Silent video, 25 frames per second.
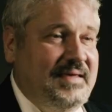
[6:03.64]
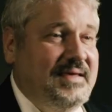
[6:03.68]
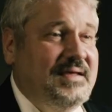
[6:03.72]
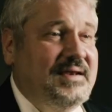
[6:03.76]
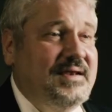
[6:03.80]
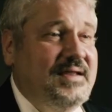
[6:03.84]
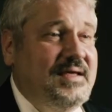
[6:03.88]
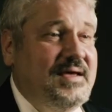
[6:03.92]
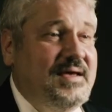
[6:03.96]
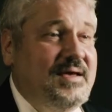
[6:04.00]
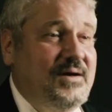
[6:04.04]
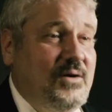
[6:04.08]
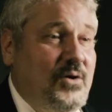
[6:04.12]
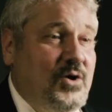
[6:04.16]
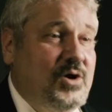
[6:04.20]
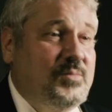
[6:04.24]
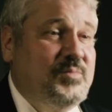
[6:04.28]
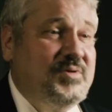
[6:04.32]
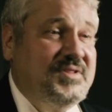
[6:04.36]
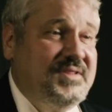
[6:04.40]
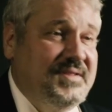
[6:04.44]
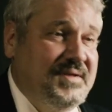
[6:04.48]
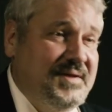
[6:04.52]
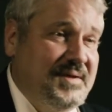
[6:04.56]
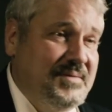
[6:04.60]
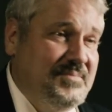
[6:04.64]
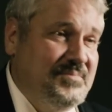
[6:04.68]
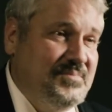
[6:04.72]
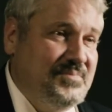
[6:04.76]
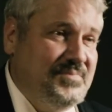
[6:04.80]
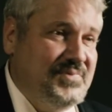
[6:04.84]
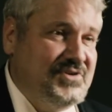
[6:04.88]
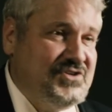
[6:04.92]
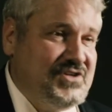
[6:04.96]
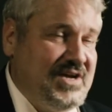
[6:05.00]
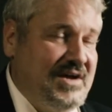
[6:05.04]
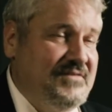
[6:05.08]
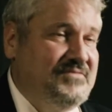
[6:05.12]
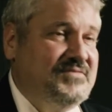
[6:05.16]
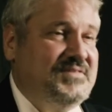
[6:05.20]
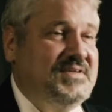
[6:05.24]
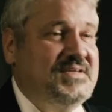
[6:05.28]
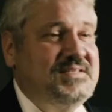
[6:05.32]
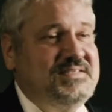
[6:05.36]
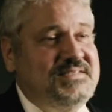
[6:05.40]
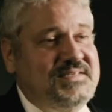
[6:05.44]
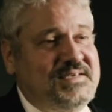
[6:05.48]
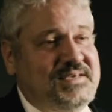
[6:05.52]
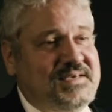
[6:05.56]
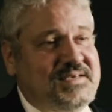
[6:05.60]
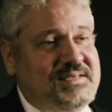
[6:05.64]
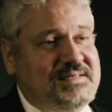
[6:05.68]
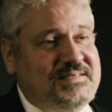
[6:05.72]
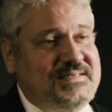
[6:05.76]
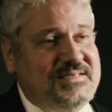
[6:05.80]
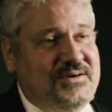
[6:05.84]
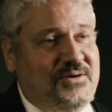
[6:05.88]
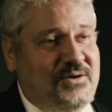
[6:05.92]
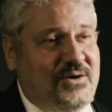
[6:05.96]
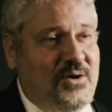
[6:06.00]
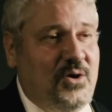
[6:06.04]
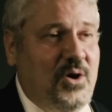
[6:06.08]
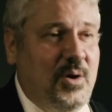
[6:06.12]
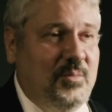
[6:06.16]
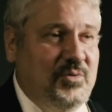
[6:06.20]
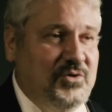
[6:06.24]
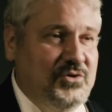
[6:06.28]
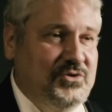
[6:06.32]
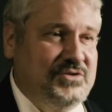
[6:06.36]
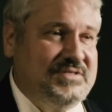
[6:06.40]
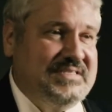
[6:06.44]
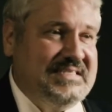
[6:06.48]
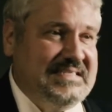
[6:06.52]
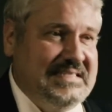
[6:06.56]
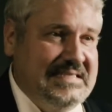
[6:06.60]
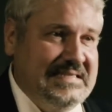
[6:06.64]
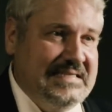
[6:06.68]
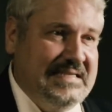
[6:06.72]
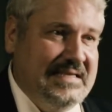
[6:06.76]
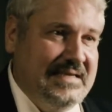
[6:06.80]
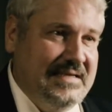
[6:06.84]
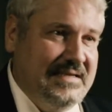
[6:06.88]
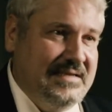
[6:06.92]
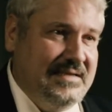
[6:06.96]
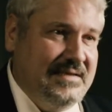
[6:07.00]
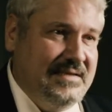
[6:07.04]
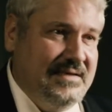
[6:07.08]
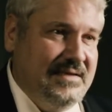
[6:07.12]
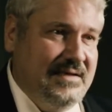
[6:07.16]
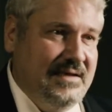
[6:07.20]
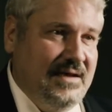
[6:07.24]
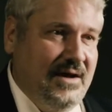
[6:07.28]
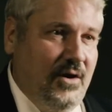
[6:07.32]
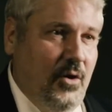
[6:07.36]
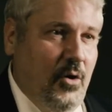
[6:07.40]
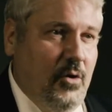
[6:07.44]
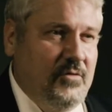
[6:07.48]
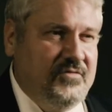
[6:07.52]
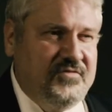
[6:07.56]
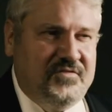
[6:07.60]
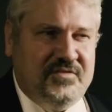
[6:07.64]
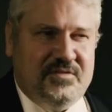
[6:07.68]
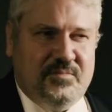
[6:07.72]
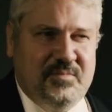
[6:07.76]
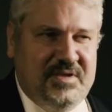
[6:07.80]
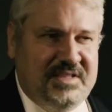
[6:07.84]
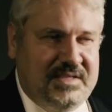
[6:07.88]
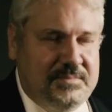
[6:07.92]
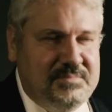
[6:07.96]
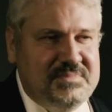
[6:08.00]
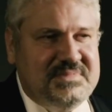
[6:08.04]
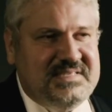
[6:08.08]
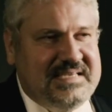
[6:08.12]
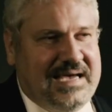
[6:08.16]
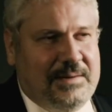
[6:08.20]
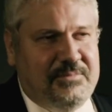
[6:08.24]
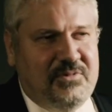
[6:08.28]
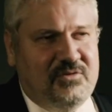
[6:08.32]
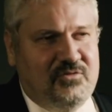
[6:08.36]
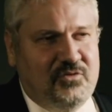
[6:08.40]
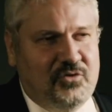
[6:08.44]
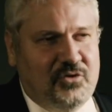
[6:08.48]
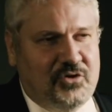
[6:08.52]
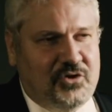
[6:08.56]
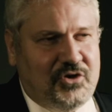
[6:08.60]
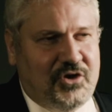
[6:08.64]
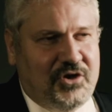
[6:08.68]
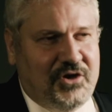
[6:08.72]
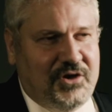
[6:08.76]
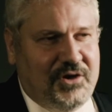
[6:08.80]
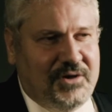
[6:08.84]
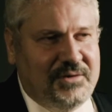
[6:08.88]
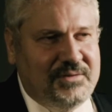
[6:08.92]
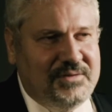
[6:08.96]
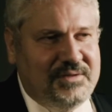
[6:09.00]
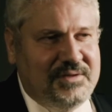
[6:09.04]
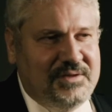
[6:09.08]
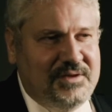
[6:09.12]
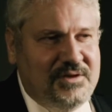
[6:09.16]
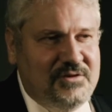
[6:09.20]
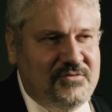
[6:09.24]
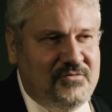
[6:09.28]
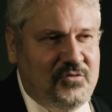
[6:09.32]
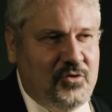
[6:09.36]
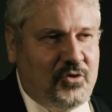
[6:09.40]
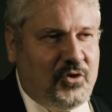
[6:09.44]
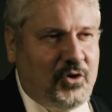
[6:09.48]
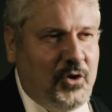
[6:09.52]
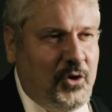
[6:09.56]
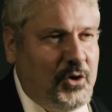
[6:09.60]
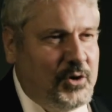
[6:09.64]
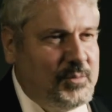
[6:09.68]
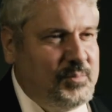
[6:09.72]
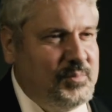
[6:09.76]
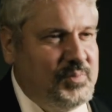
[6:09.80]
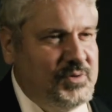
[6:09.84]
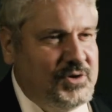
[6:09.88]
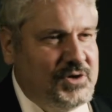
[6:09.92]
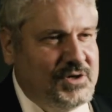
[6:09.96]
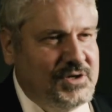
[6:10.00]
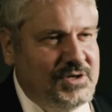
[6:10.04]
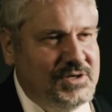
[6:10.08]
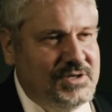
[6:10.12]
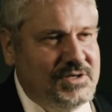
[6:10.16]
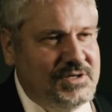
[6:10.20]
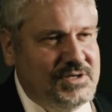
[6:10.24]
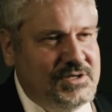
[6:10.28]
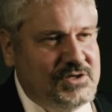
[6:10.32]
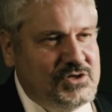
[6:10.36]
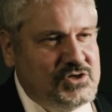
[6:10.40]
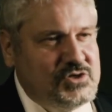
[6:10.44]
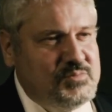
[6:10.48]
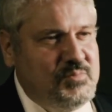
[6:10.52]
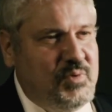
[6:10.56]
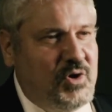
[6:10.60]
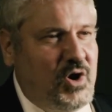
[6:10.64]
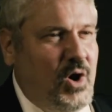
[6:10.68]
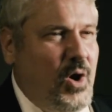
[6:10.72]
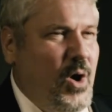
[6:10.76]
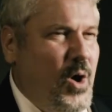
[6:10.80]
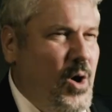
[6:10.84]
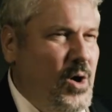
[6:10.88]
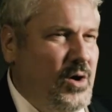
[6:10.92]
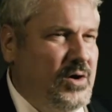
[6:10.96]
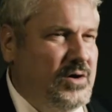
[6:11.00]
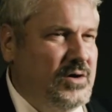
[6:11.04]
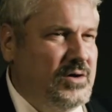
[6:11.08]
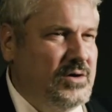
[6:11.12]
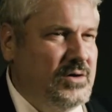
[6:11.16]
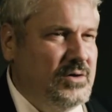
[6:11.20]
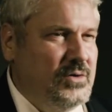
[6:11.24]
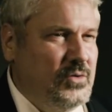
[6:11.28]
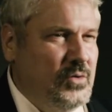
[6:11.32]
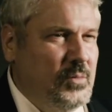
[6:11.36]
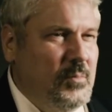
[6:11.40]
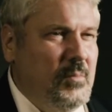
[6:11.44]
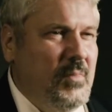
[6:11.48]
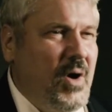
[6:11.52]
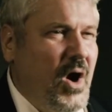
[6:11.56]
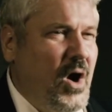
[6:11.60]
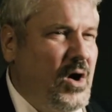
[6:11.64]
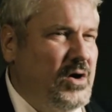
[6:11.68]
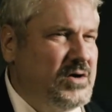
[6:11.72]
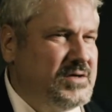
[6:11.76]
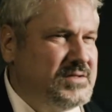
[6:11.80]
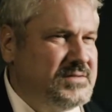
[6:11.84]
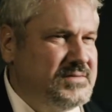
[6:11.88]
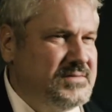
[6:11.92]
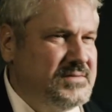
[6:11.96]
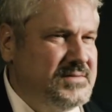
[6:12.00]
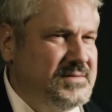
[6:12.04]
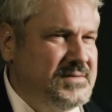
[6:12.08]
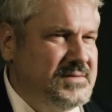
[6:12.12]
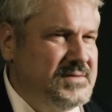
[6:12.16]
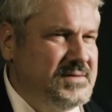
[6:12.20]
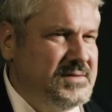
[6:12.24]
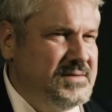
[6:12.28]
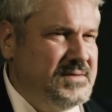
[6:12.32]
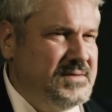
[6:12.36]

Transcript: In ihren Arbeiten beschäftigt sich Sarah Hablützel oft mit dem Zusammenwirken von Körper, Sprache und Macht.